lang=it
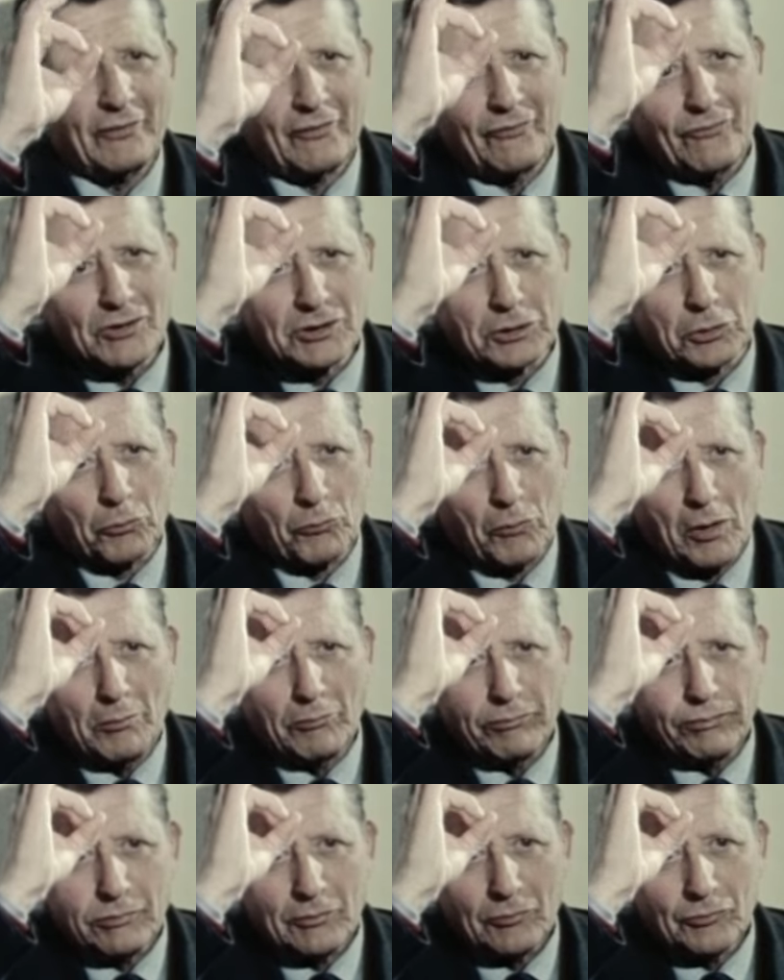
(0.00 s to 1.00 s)
di aver visto
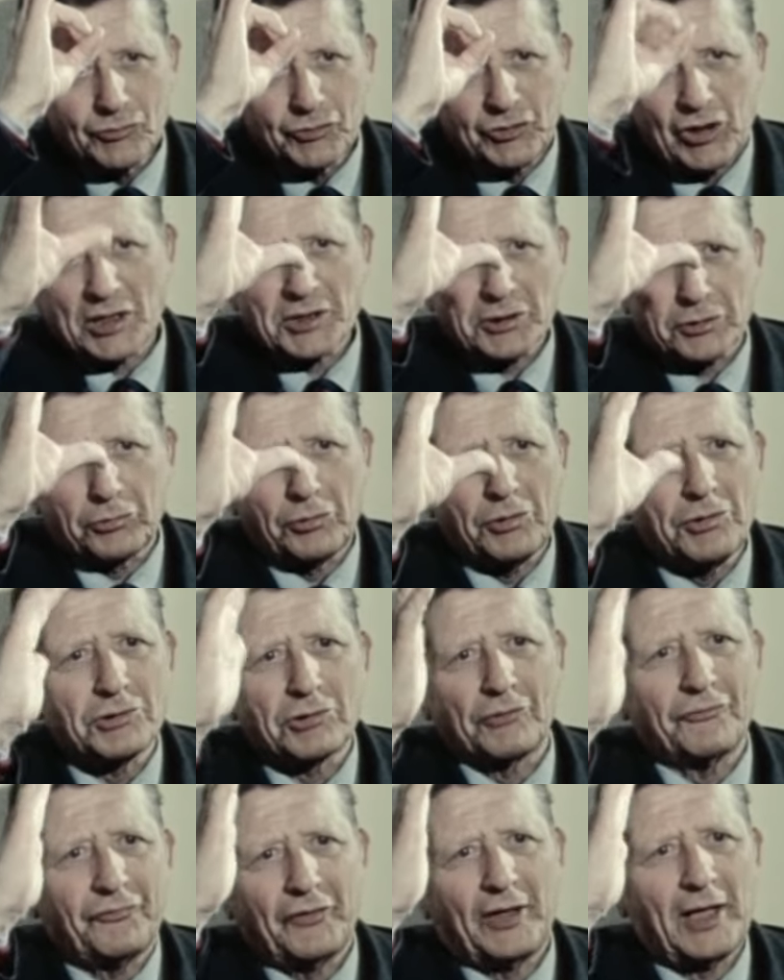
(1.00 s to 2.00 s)
quel gesto di
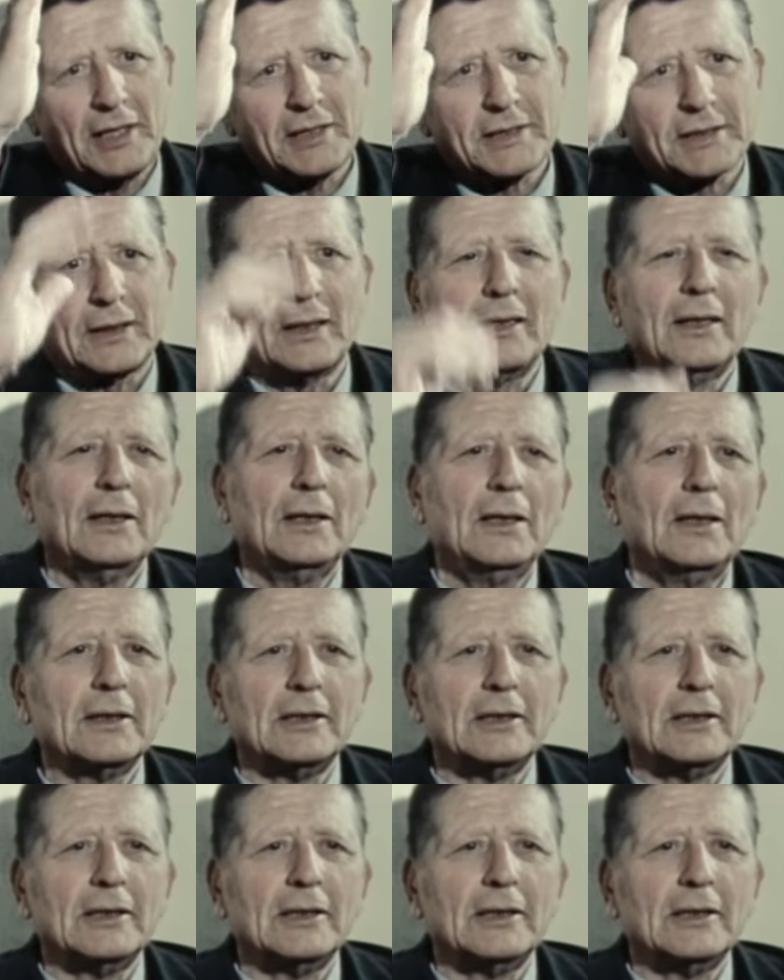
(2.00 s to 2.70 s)
insofferenza